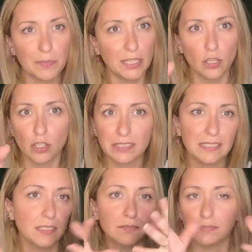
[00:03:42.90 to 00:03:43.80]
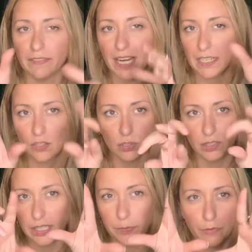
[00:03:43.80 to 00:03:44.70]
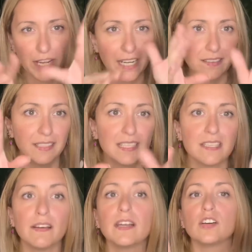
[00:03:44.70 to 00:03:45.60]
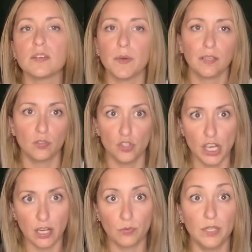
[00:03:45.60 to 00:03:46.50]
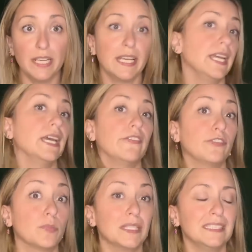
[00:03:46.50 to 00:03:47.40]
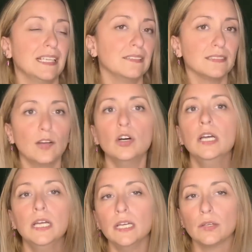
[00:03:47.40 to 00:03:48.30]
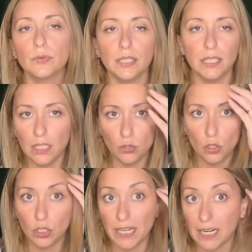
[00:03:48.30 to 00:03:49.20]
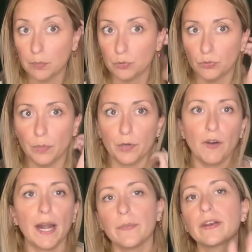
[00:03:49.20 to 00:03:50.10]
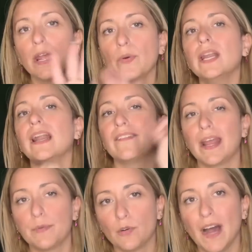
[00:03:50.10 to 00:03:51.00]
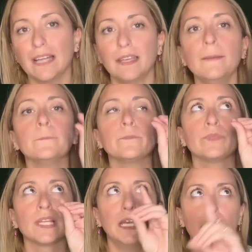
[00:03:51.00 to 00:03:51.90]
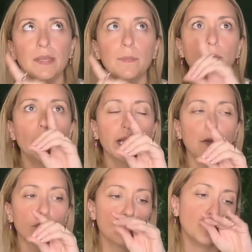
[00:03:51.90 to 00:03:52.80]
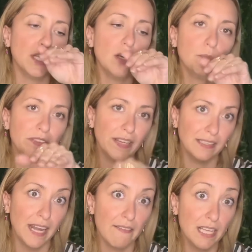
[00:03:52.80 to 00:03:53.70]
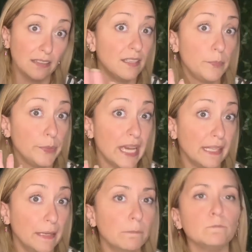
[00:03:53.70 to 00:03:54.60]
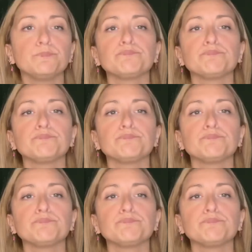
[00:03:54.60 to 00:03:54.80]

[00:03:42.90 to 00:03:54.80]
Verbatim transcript: di Crocs di vario tipo, varie altezze, varie cose, ma non c'erano quelle a forma di sandalo, quindi non l'ho neanche potute provare, perché quelle le avrei provate, la mia paura è che questo modello mi fa andare avanti il piede,